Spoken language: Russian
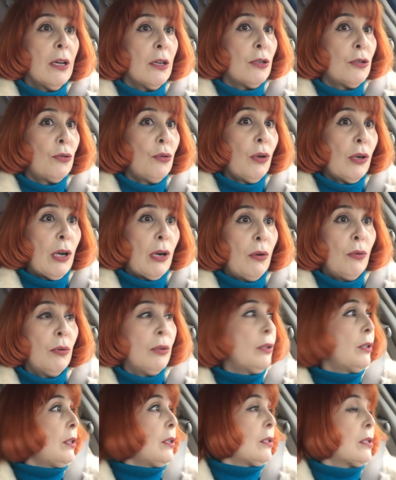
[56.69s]
Столько
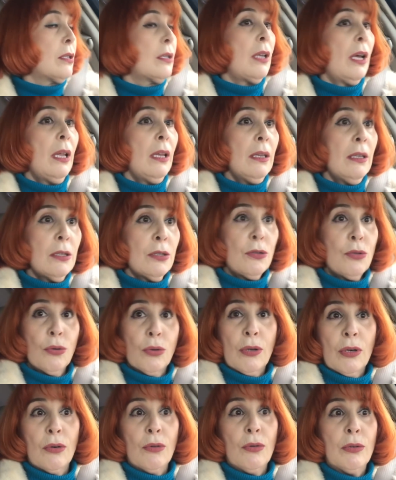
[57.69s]
он не сдал,
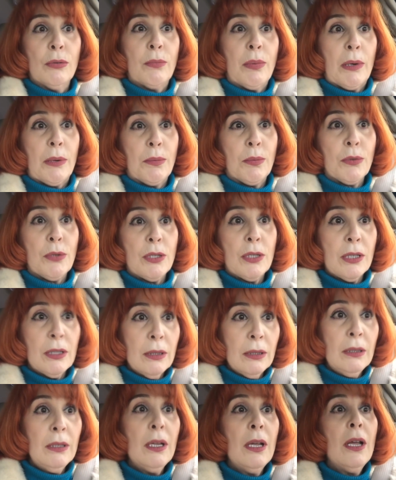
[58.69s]
столько он
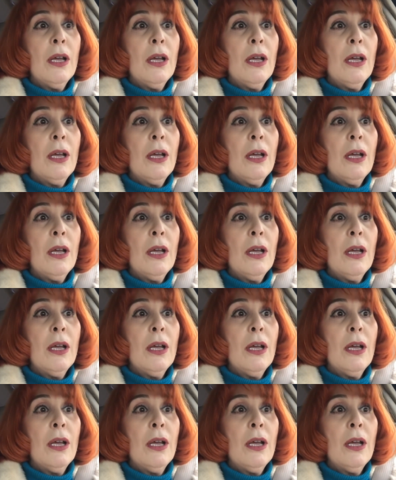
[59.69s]
пропустил.